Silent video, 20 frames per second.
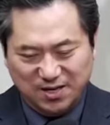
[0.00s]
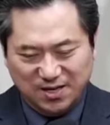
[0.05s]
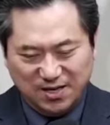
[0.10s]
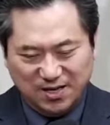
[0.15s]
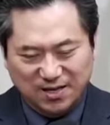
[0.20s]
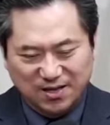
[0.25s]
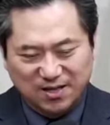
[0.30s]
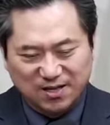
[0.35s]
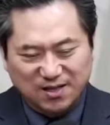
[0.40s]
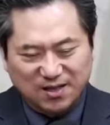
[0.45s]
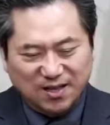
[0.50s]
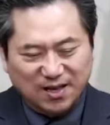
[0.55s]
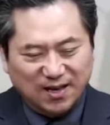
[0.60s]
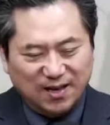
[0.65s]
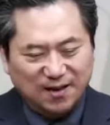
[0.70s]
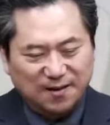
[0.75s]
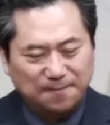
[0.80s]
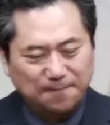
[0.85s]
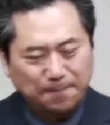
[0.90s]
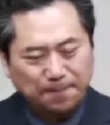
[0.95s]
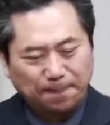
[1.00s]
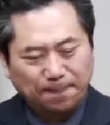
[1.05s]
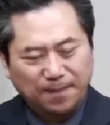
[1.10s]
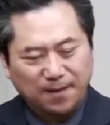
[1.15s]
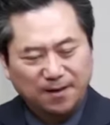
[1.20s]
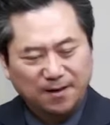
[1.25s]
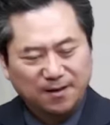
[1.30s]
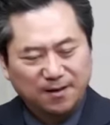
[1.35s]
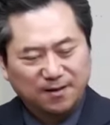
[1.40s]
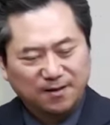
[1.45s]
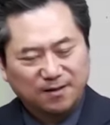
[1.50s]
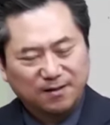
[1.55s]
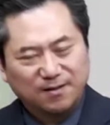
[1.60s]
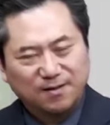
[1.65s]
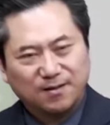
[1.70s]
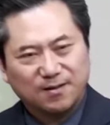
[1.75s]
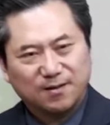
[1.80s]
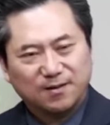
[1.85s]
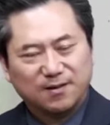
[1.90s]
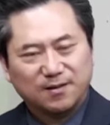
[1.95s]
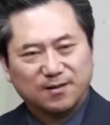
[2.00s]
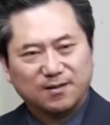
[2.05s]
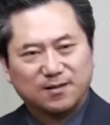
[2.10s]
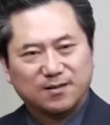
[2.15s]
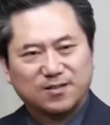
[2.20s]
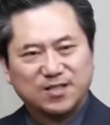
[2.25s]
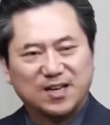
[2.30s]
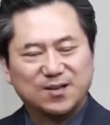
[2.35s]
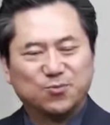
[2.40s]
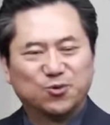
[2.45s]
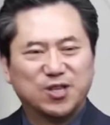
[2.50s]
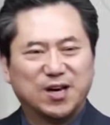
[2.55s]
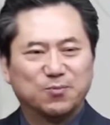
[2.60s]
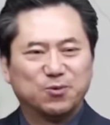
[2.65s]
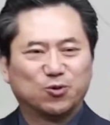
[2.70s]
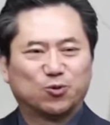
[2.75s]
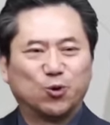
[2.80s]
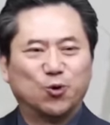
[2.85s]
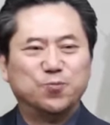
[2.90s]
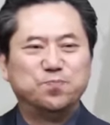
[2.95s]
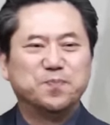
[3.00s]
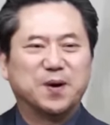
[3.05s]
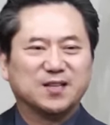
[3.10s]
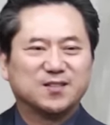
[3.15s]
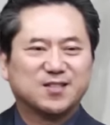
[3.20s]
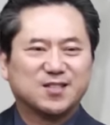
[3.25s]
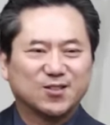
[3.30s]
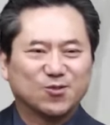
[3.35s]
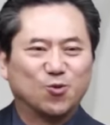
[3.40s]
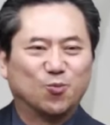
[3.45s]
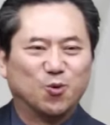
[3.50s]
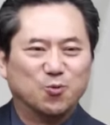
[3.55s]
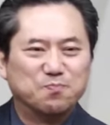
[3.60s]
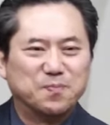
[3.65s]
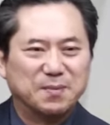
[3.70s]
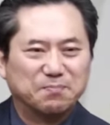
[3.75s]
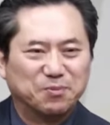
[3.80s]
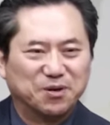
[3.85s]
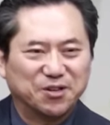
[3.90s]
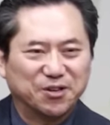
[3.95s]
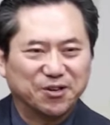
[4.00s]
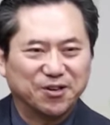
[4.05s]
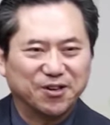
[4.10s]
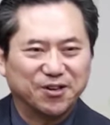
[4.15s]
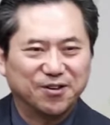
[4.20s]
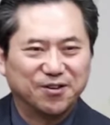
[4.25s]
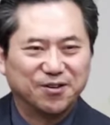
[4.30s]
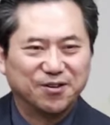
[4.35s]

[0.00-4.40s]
있는데 잘못하면 돈만 쓰고 몸만 버려요.